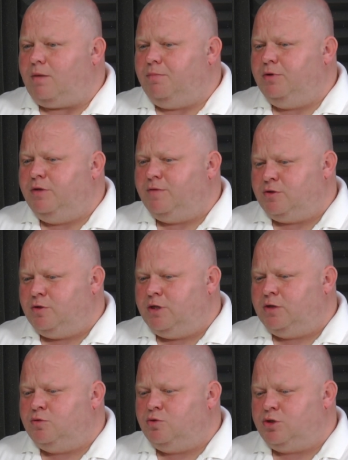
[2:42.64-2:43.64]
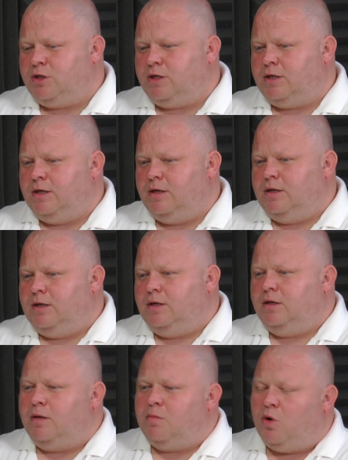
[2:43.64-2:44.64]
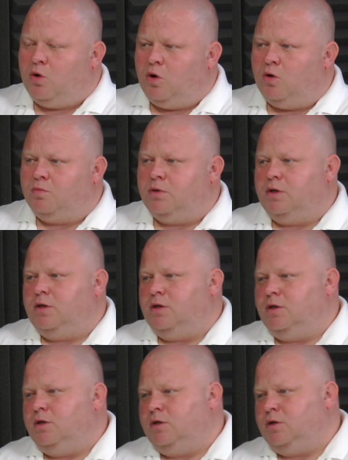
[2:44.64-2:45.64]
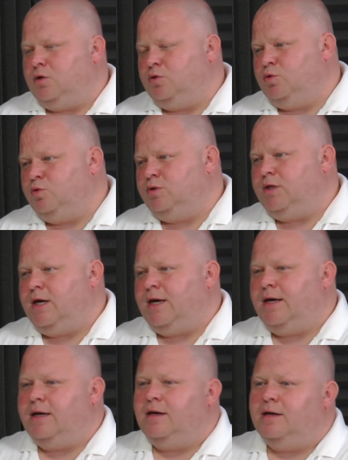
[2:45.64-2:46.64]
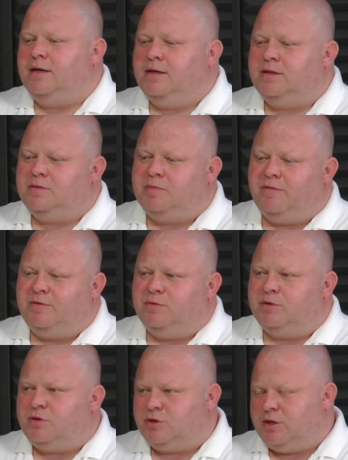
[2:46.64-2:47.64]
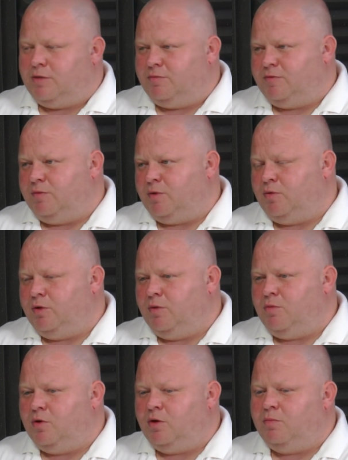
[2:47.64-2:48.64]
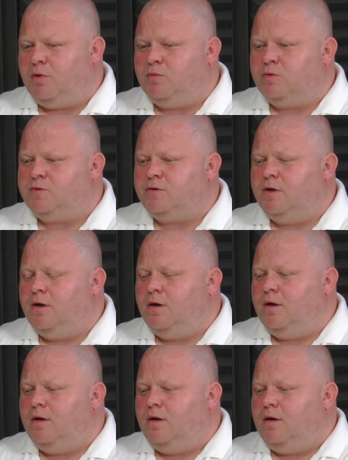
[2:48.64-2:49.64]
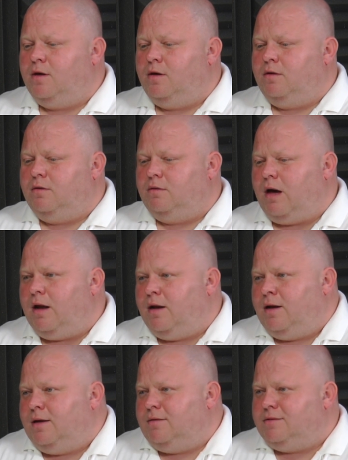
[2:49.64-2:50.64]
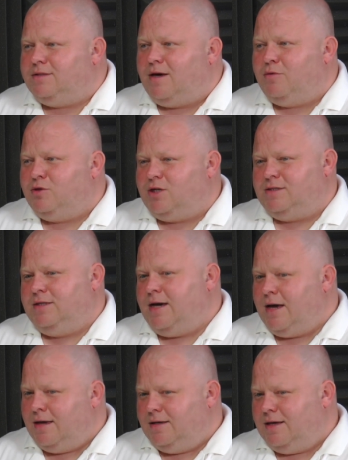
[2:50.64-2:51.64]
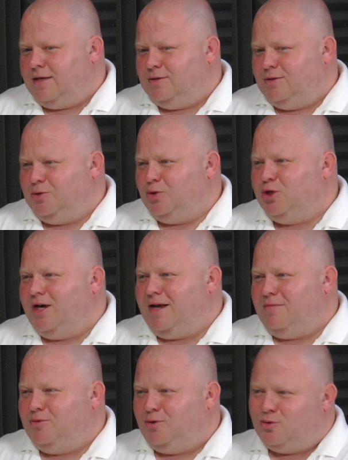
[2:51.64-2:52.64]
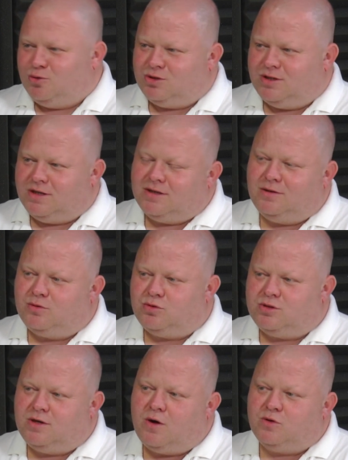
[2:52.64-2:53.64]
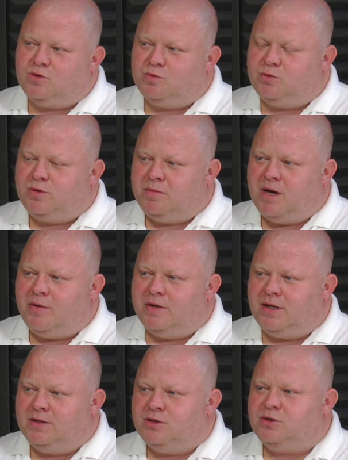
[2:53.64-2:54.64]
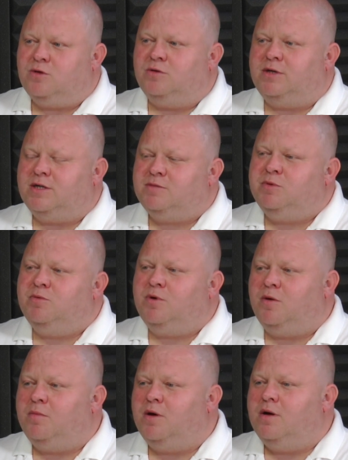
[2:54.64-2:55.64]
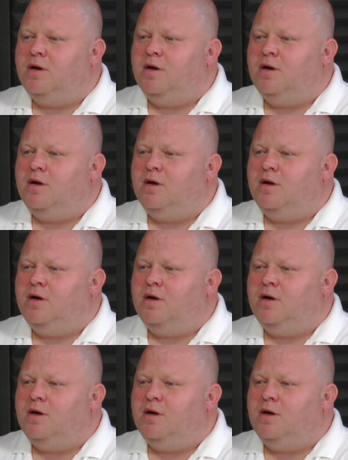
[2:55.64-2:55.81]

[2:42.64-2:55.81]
ponieważ no niektórzy nie mogą, e, kontuzje e, sprawiły to, że nam w tym roku nie mogli pomóc ale cały czas ja, ja docieram do różnych, do różnych osób, które miały kiedyś kontakt z piłką.